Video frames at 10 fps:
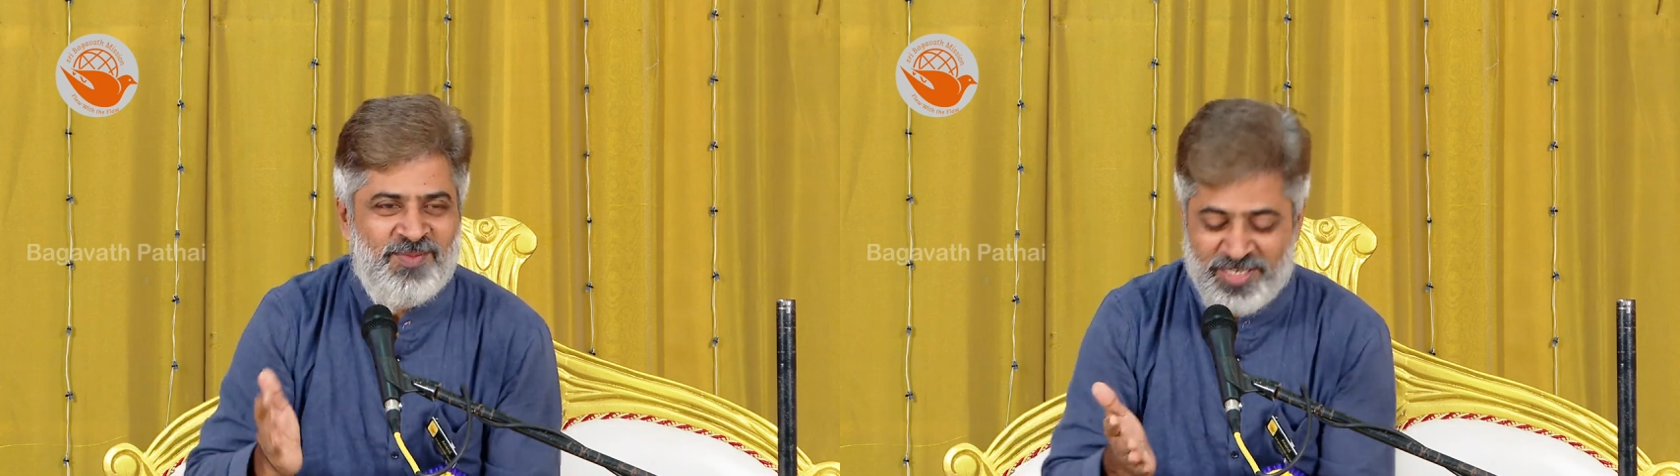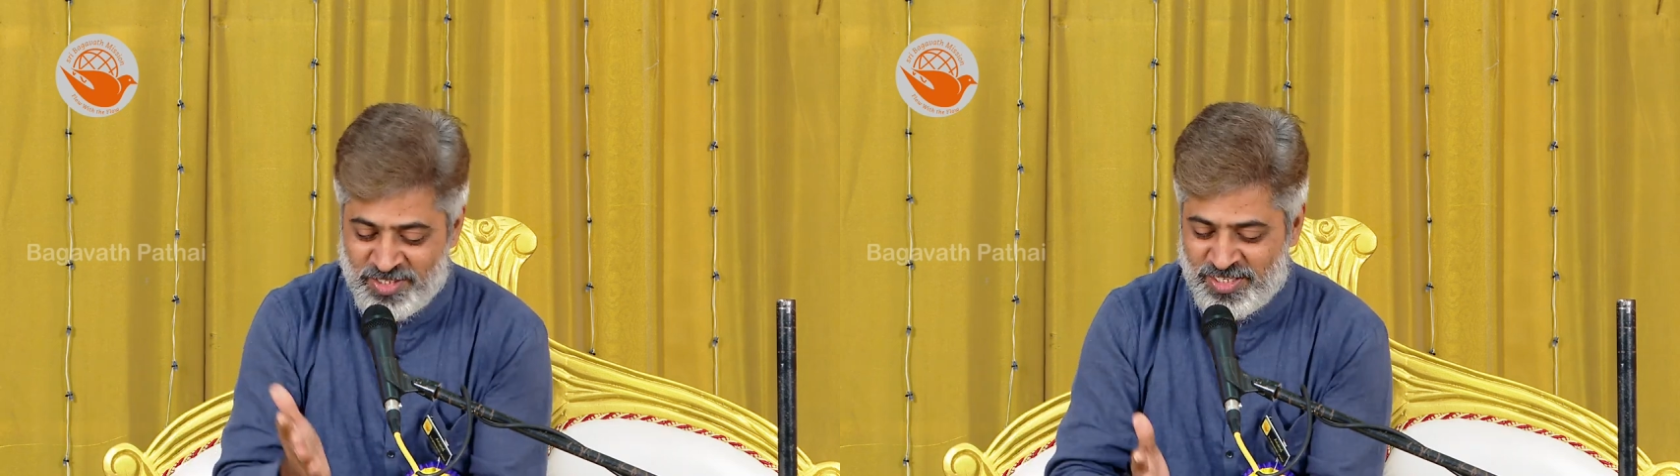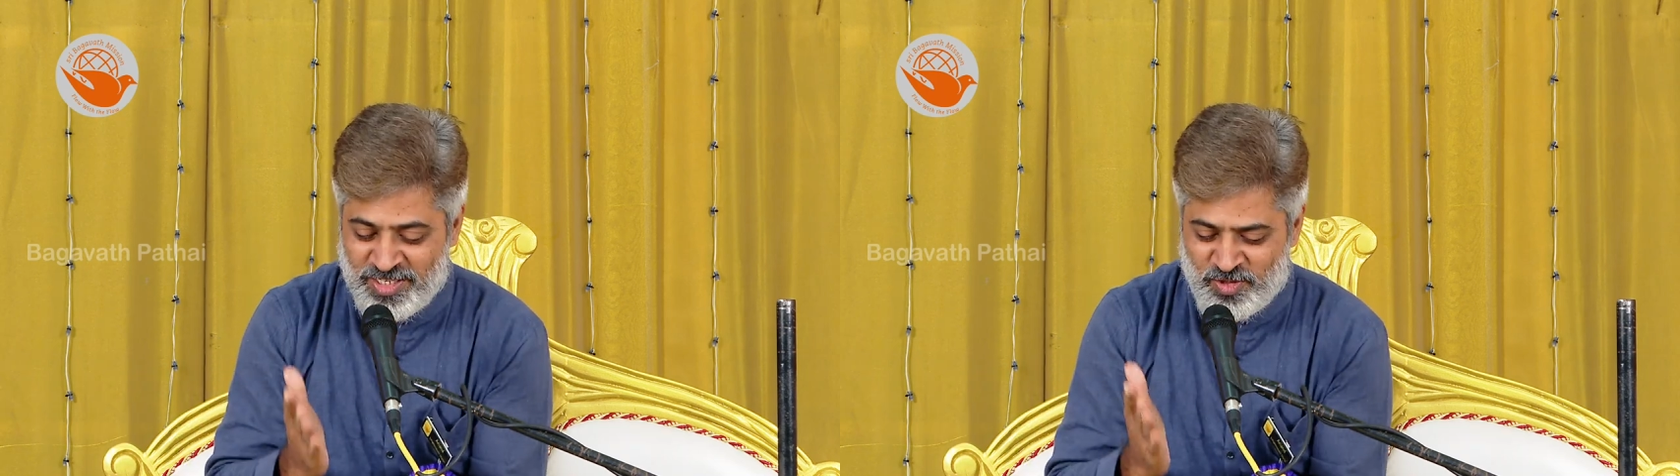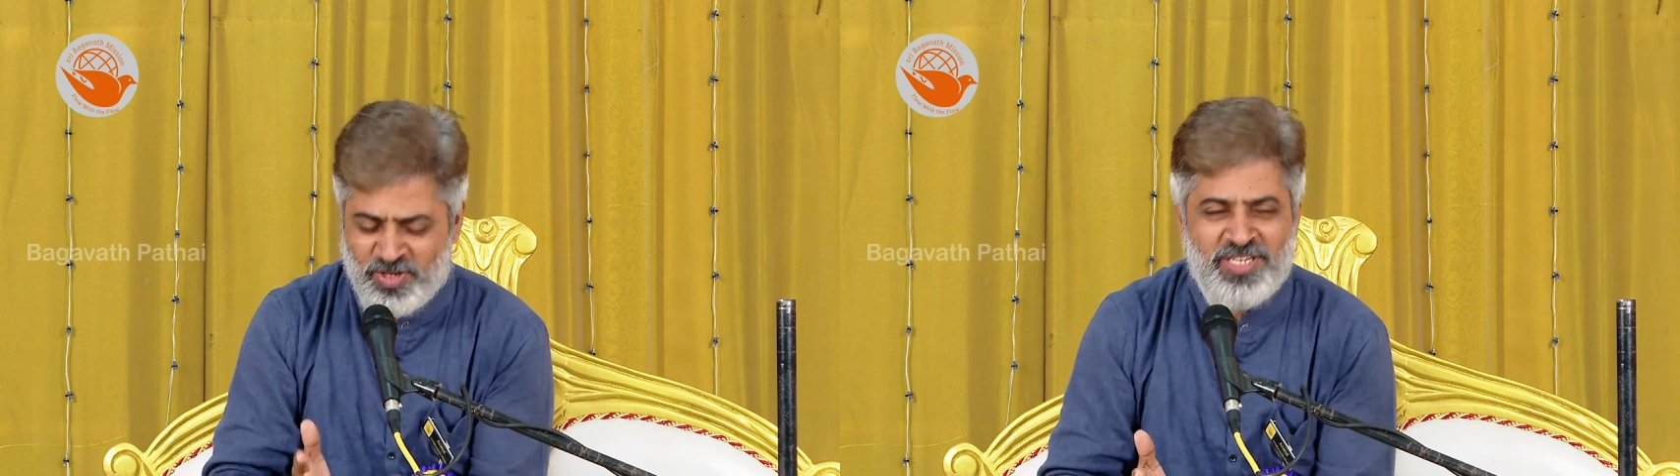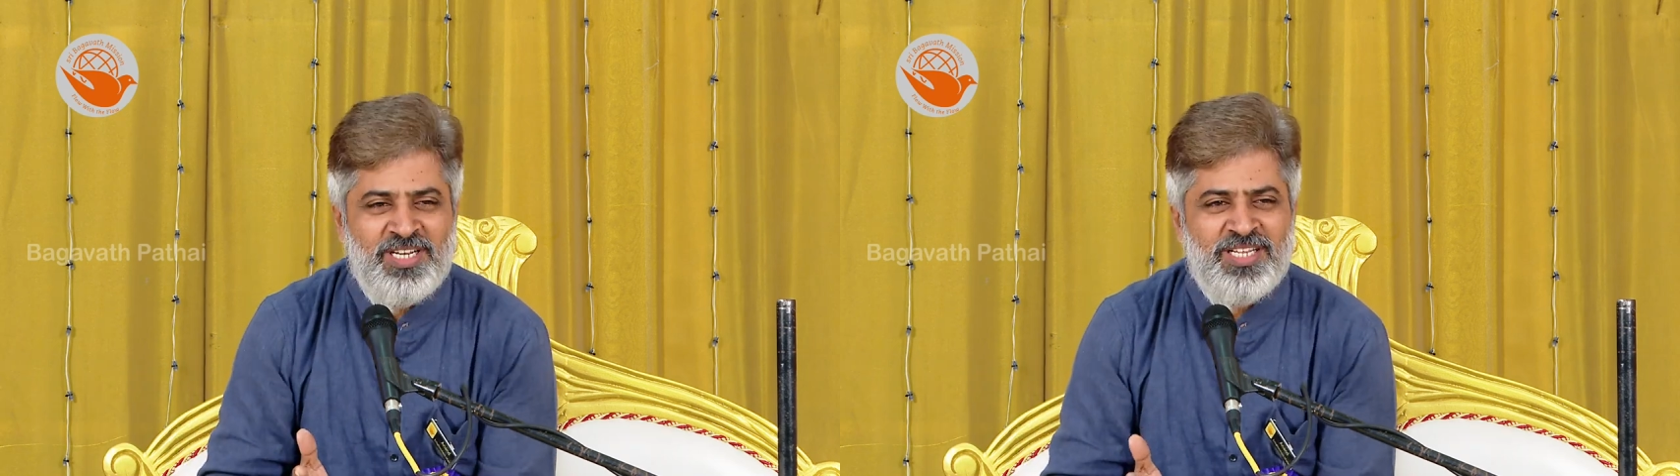மனசு
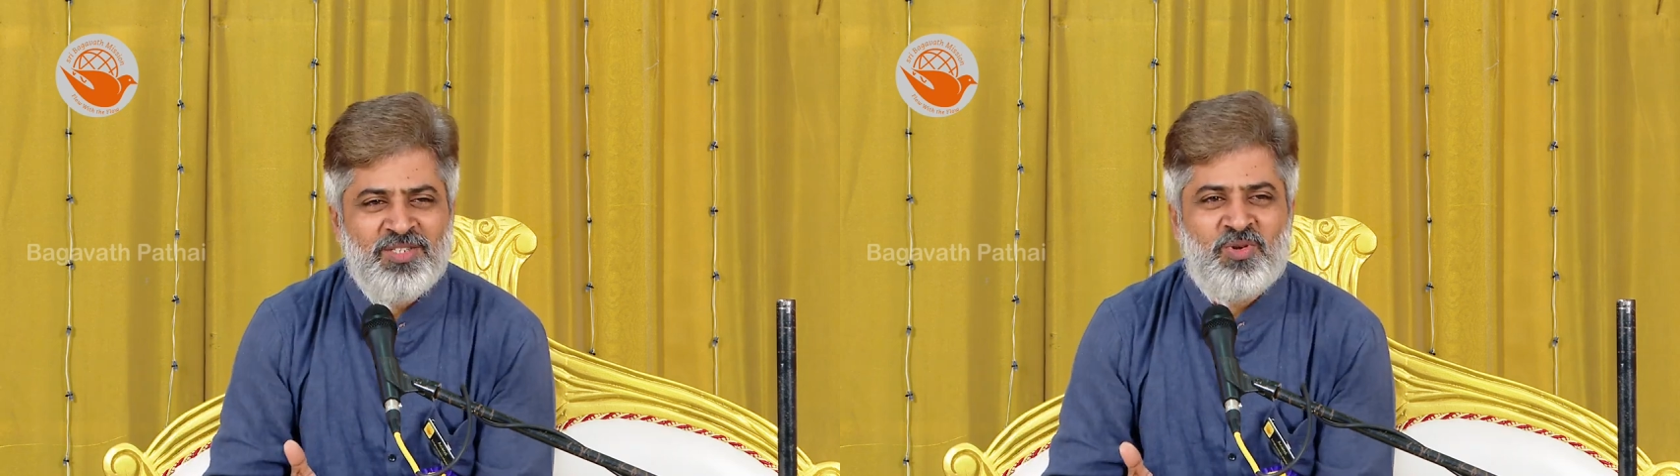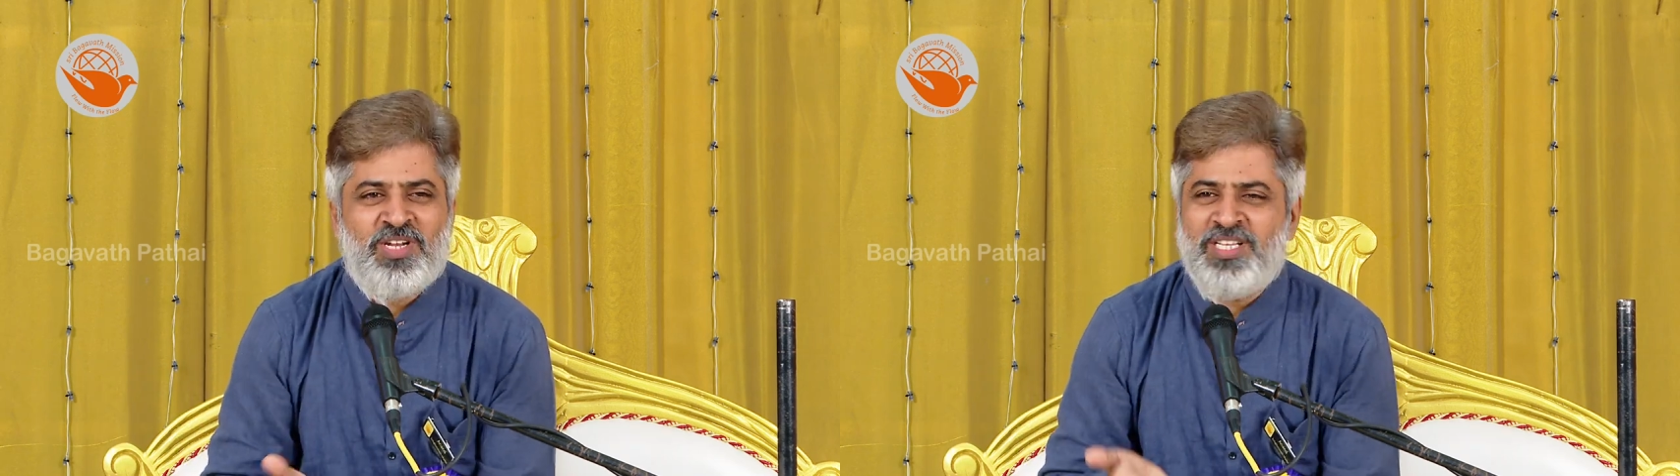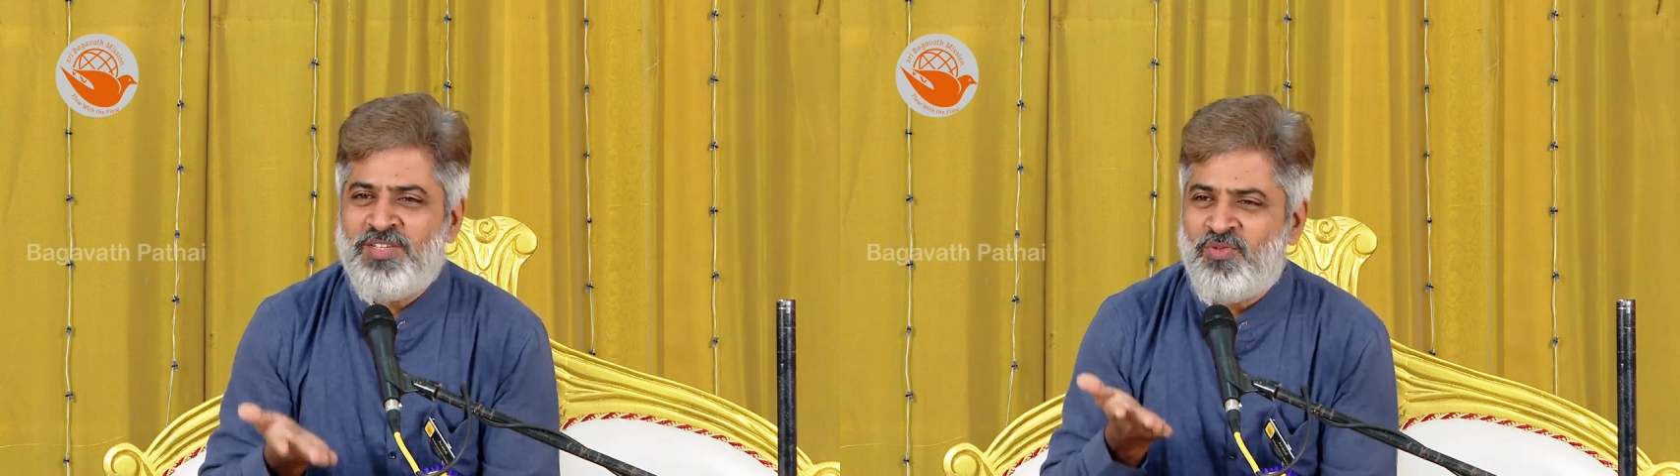கண்ட்ரோல் இல்லைன்னு சொல்கிறாரு